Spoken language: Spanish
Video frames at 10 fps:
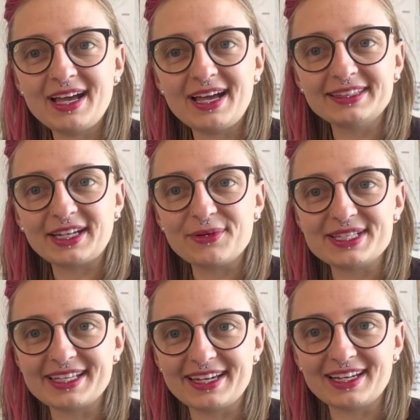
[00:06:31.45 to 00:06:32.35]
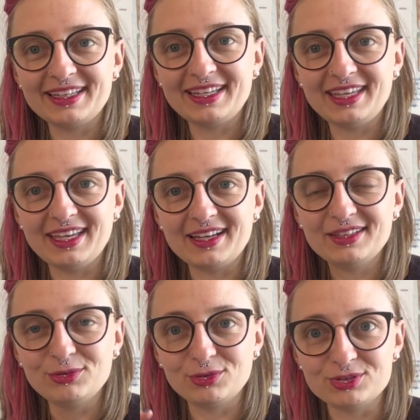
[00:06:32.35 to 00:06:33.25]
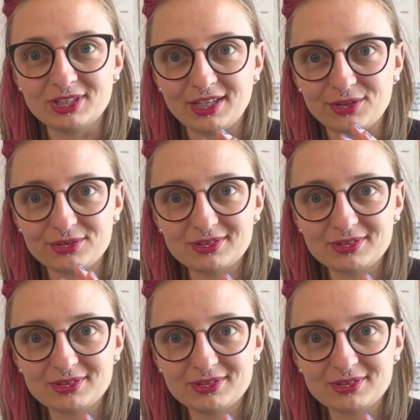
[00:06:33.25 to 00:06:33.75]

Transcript: a atravesar la energía de un hoyo negro.